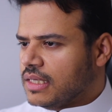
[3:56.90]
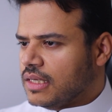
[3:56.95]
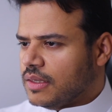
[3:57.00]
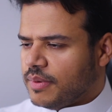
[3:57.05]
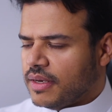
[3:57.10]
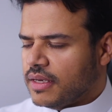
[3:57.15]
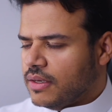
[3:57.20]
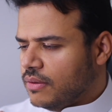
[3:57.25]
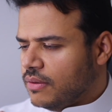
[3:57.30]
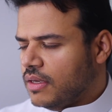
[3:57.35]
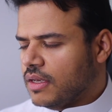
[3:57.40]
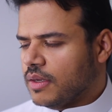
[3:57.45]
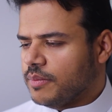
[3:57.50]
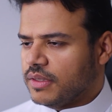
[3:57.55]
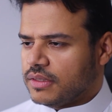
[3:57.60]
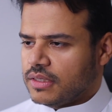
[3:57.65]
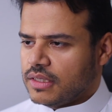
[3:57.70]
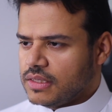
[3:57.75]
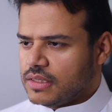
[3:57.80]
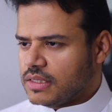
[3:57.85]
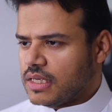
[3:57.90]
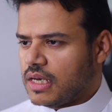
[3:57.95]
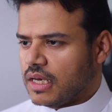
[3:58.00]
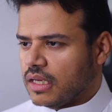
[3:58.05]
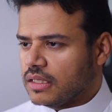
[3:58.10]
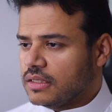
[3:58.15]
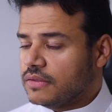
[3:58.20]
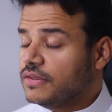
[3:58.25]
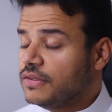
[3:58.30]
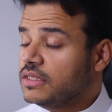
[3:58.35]
الكهربائيه والخرابيط اللي
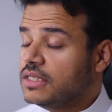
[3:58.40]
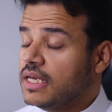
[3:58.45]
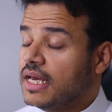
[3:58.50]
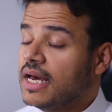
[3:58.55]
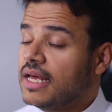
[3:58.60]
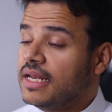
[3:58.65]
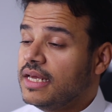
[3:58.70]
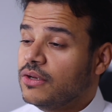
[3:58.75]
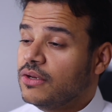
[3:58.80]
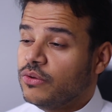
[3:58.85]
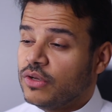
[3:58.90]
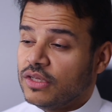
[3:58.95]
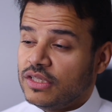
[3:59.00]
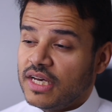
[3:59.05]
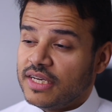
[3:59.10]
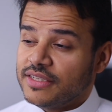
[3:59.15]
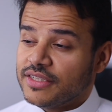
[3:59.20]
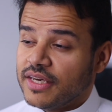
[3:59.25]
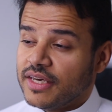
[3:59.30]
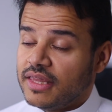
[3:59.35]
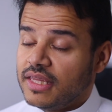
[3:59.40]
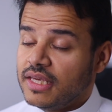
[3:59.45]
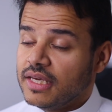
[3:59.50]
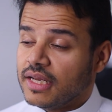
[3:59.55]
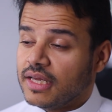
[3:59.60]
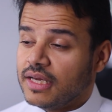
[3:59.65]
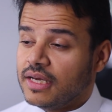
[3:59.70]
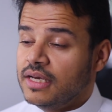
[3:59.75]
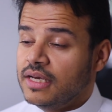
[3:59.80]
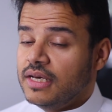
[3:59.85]
صارت في تحاليل ونتائج
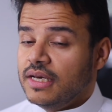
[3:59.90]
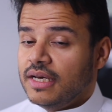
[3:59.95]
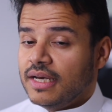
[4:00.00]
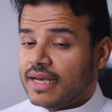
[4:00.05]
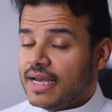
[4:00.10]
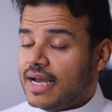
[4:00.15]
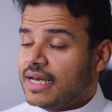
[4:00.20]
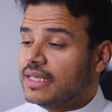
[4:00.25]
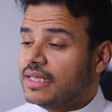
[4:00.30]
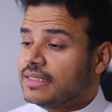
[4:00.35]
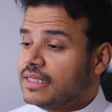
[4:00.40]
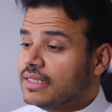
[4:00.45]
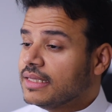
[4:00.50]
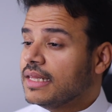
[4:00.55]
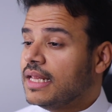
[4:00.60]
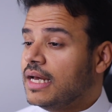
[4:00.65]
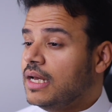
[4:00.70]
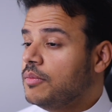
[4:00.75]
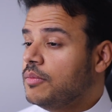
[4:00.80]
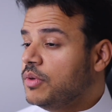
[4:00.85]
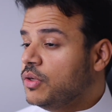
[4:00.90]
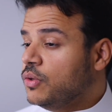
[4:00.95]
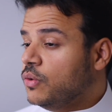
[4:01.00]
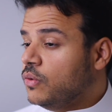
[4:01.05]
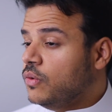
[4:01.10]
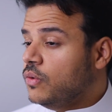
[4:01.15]
كثيره قاعده تطلع من